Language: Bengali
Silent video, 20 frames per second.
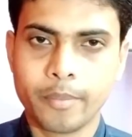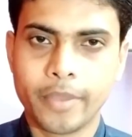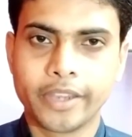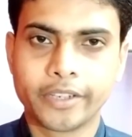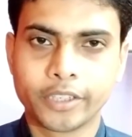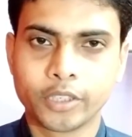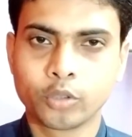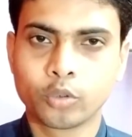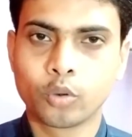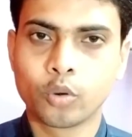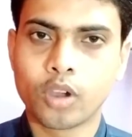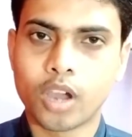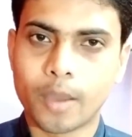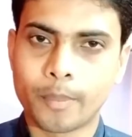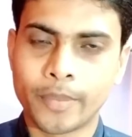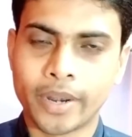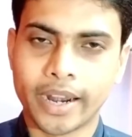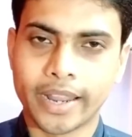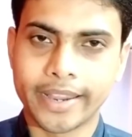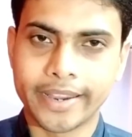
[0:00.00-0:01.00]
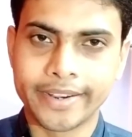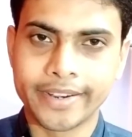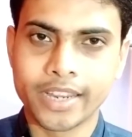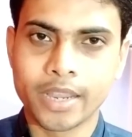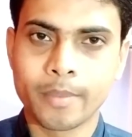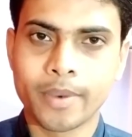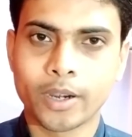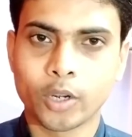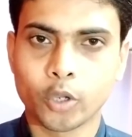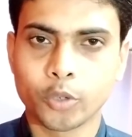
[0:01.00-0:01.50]
মেশিনগুলো আপনারা ইন্ডিয়া
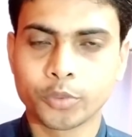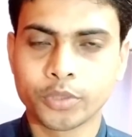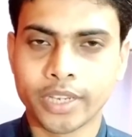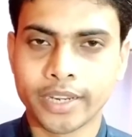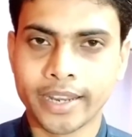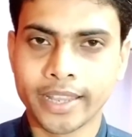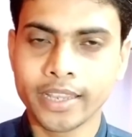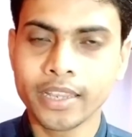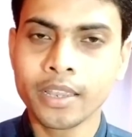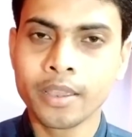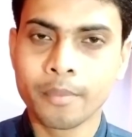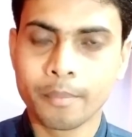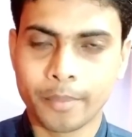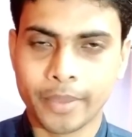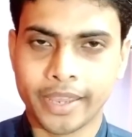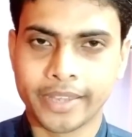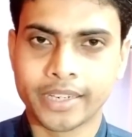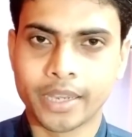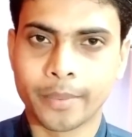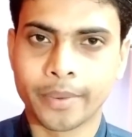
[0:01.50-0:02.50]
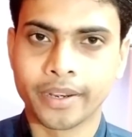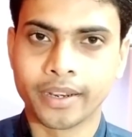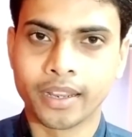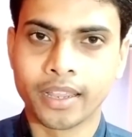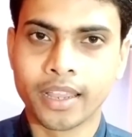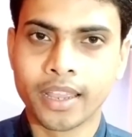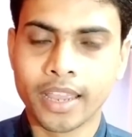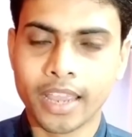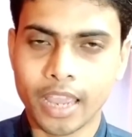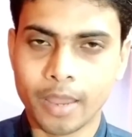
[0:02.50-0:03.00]
মার্ট ওয়েবসাইটেই পেয়ে যাবেন
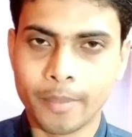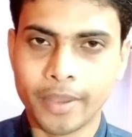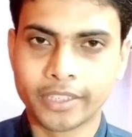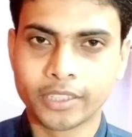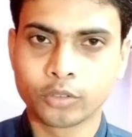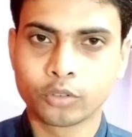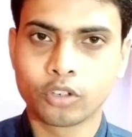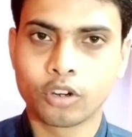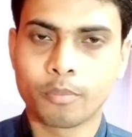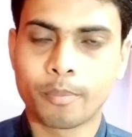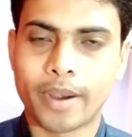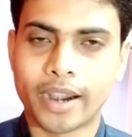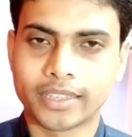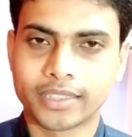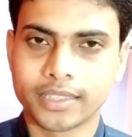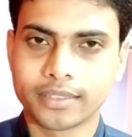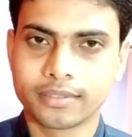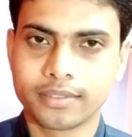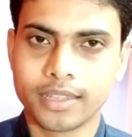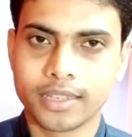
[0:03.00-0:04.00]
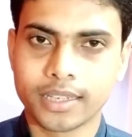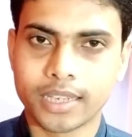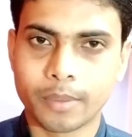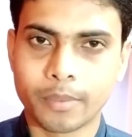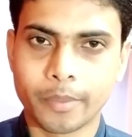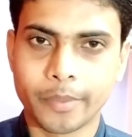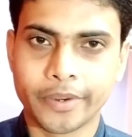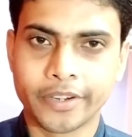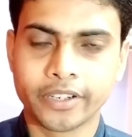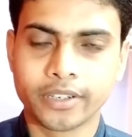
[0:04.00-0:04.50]
এই মেশিনগুলোর পার্চেস লিঙ্ক
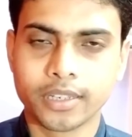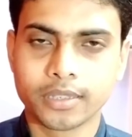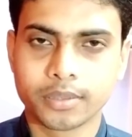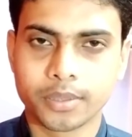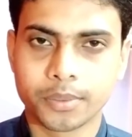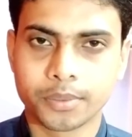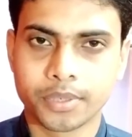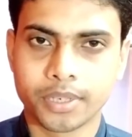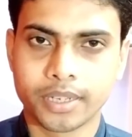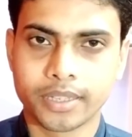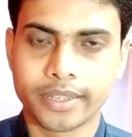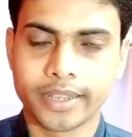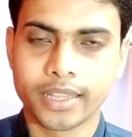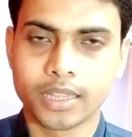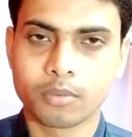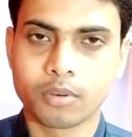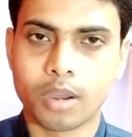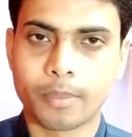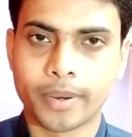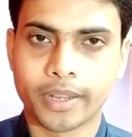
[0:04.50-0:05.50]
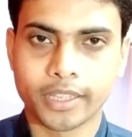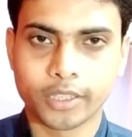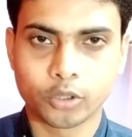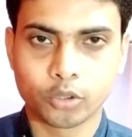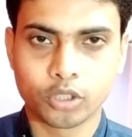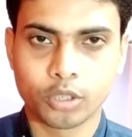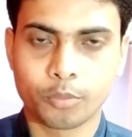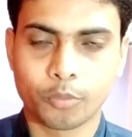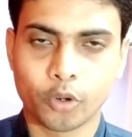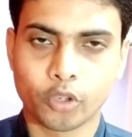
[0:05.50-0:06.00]
আমি ভিডিও ডিসক্রিপশনে দিয়ে দেবো আপনাদের
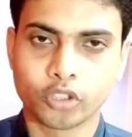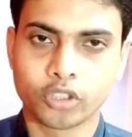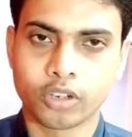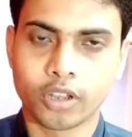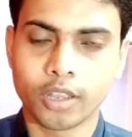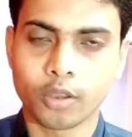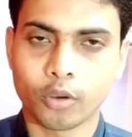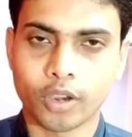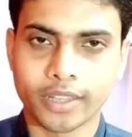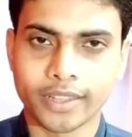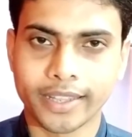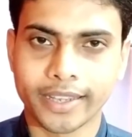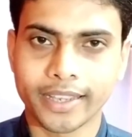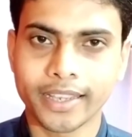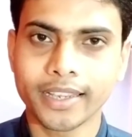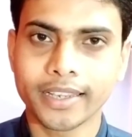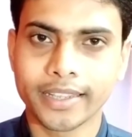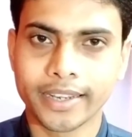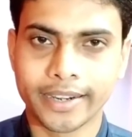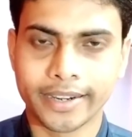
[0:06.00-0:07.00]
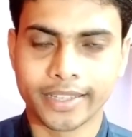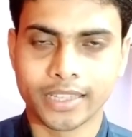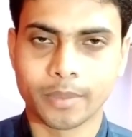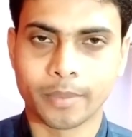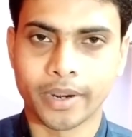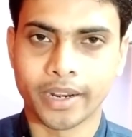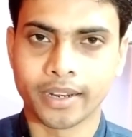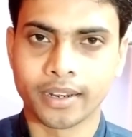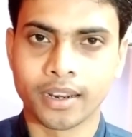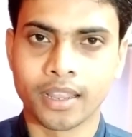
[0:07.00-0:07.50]
যদি প্রয়োজন হয় ওখান থেকে কিনে নিতে
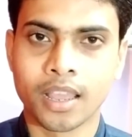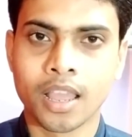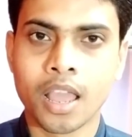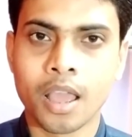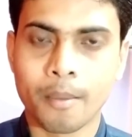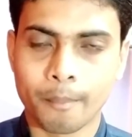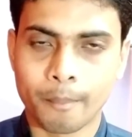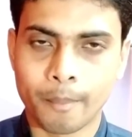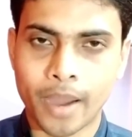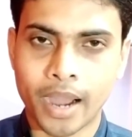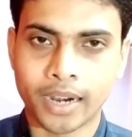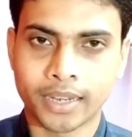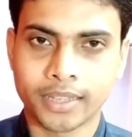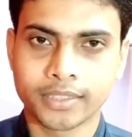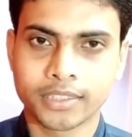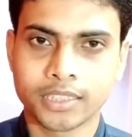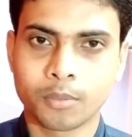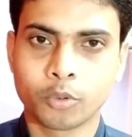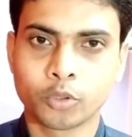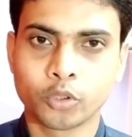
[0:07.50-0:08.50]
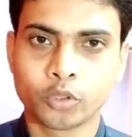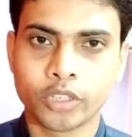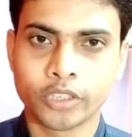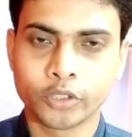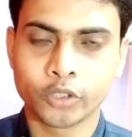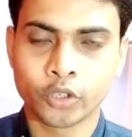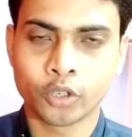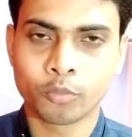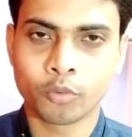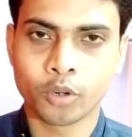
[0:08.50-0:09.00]
পারেন বাংলাদেশের বন্ধুদের
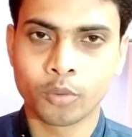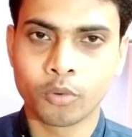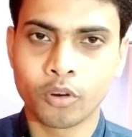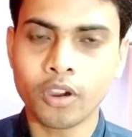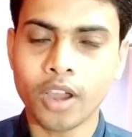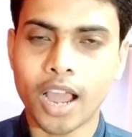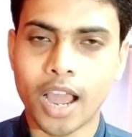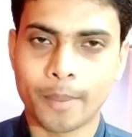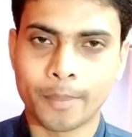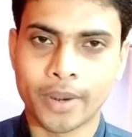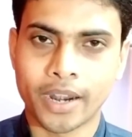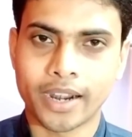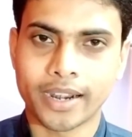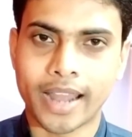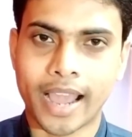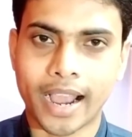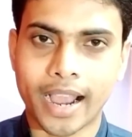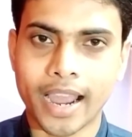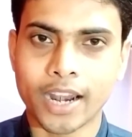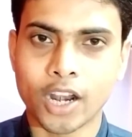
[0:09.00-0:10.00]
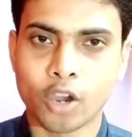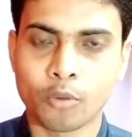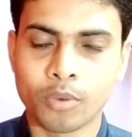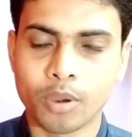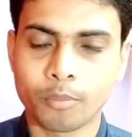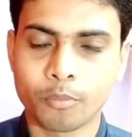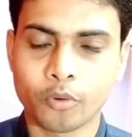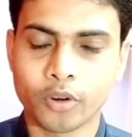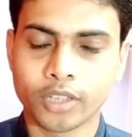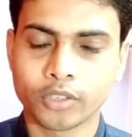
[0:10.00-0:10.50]
জন্য বলবো আপনারা ঢাকা
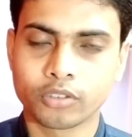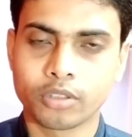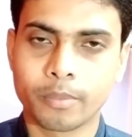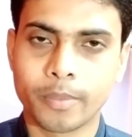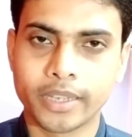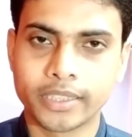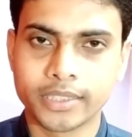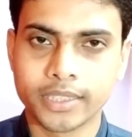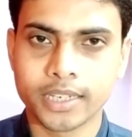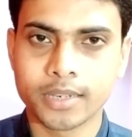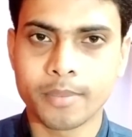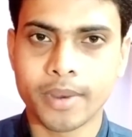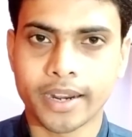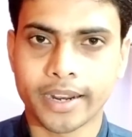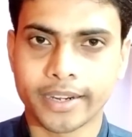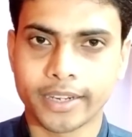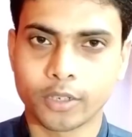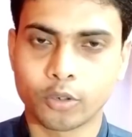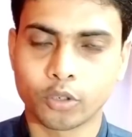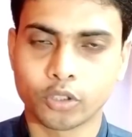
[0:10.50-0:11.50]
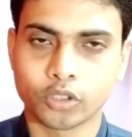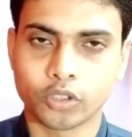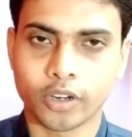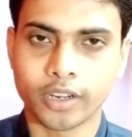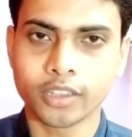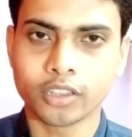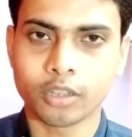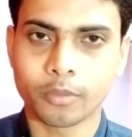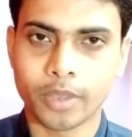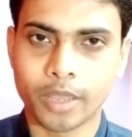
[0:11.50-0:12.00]
নবাবপুরে যদি মেশিনারি মার্কেটে খোঁজ
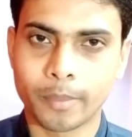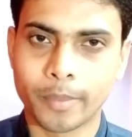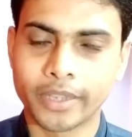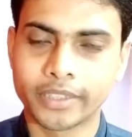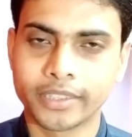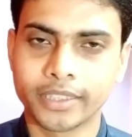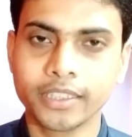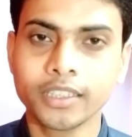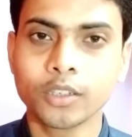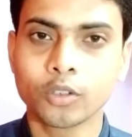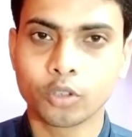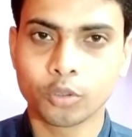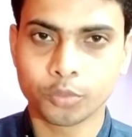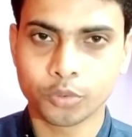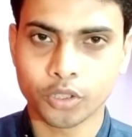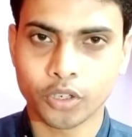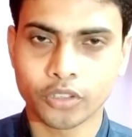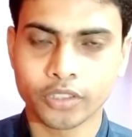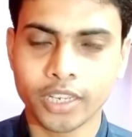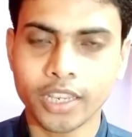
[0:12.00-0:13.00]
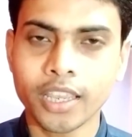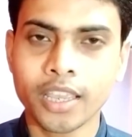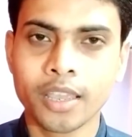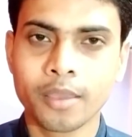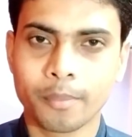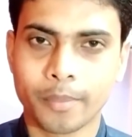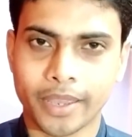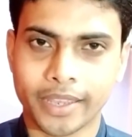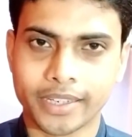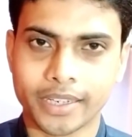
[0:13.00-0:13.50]
করেন তবে এই মেশিন খুব সহজেই পেয়ে